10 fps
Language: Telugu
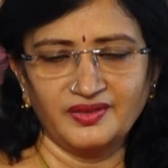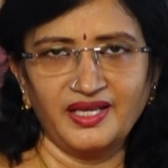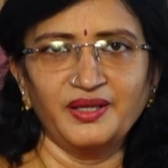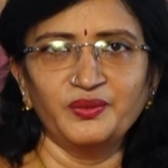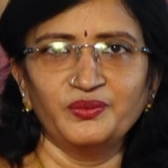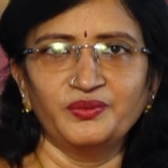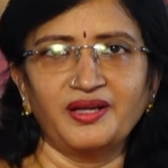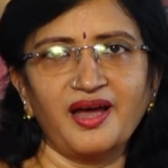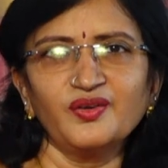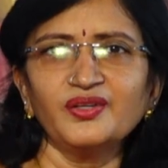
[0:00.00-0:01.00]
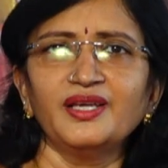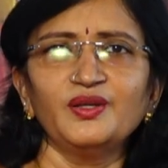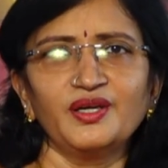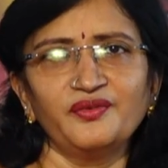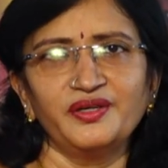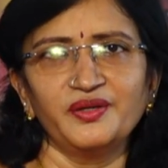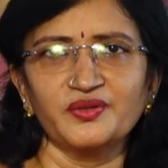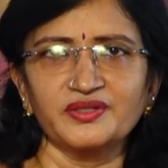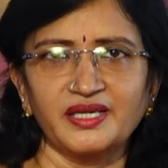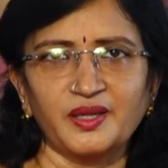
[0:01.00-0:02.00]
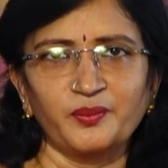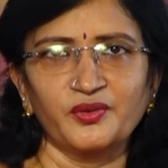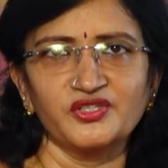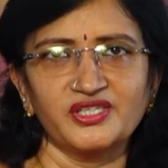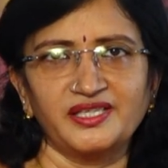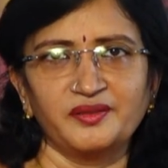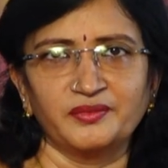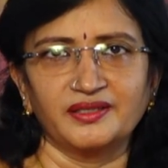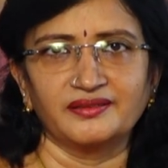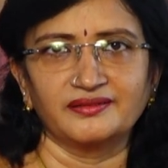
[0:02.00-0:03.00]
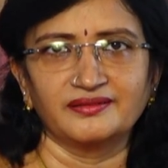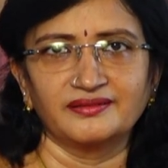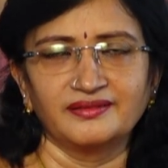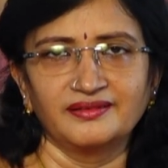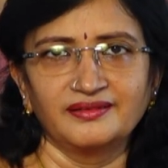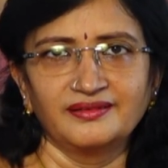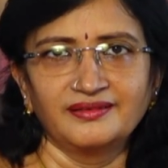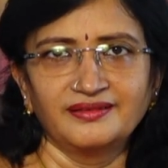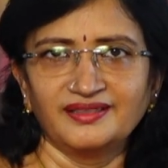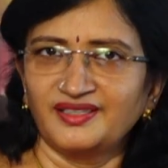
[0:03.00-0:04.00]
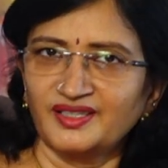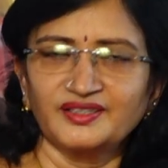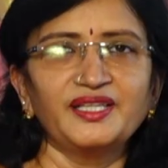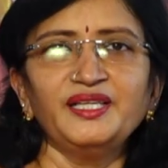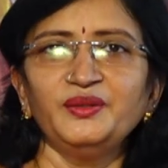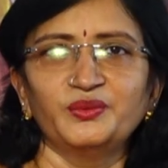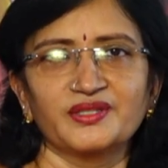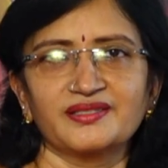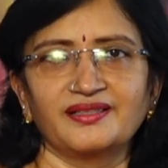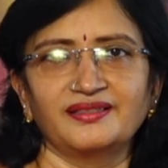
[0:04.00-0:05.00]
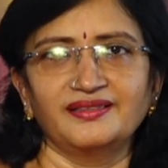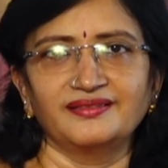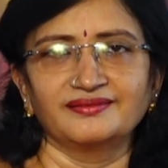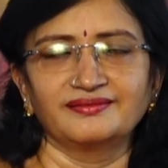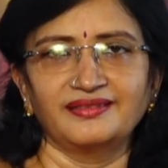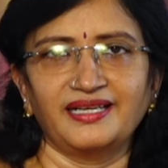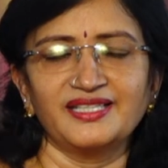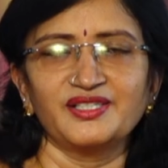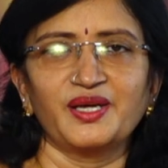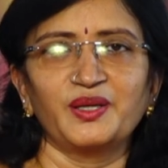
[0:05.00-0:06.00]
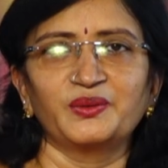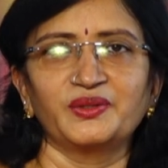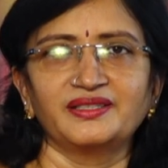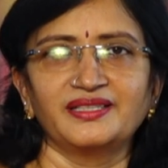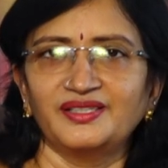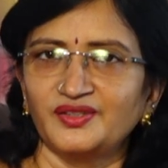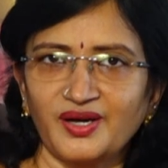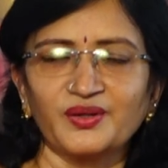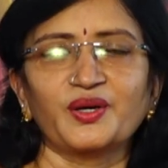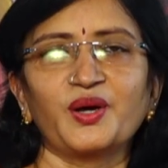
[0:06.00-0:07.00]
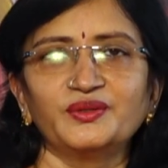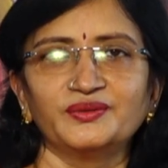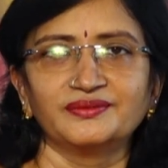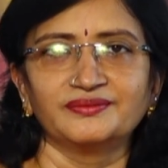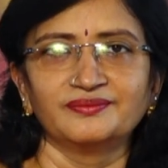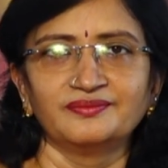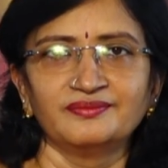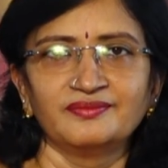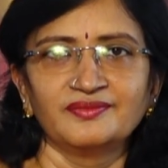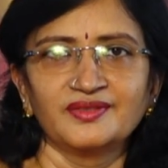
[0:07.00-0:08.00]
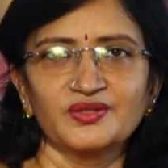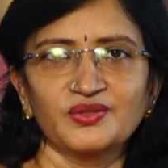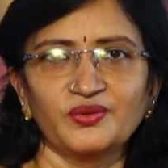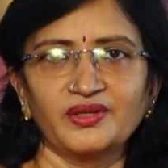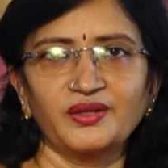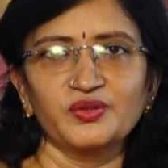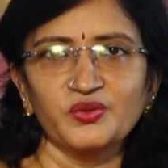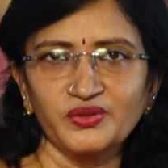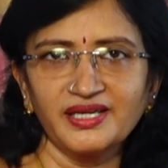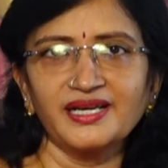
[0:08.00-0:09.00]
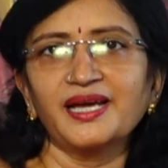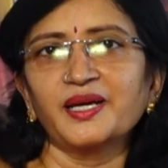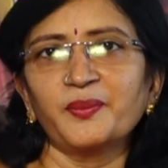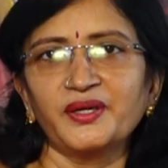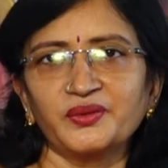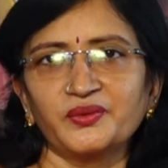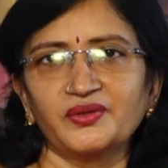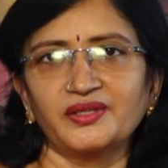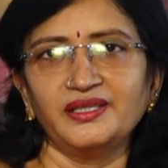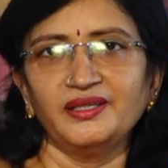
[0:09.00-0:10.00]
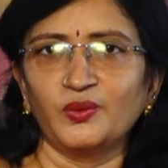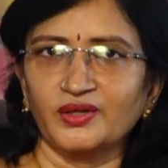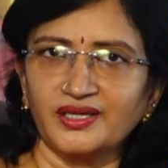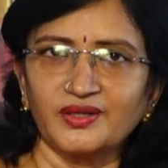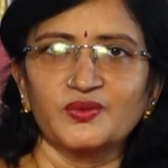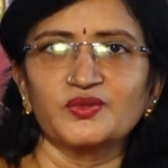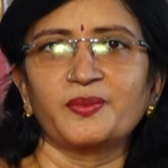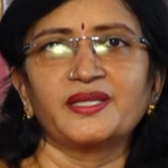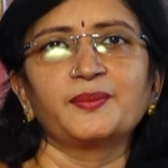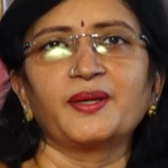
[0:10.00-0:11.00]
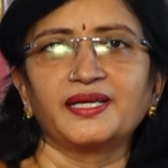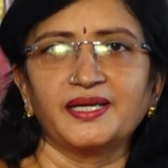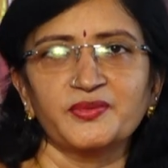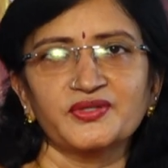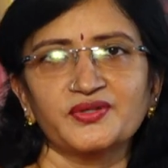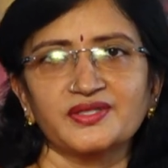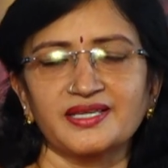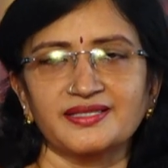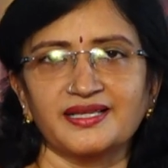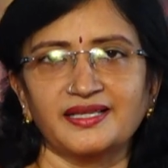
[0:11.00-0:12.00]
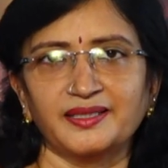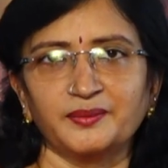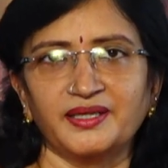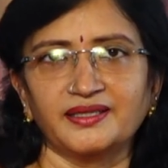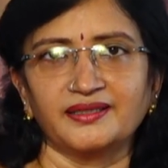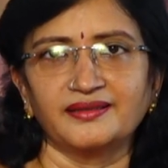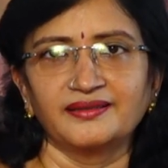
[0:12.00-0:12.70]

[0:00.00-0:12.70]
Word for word: నేను నాకు నేనుగా వీడియోస్ నేను అప్లోడ్ చేయను నాకు తెలీదు అసలు అది ఎలా చేయాలో కూడా తెలియదు నాకు రాదు సో నేను షూటింగ్ లాగా పెట్టుకొని ఒకే రోజు పది పన్నెండు ఎపిసోడ్స్ చేస్తానన్నమాట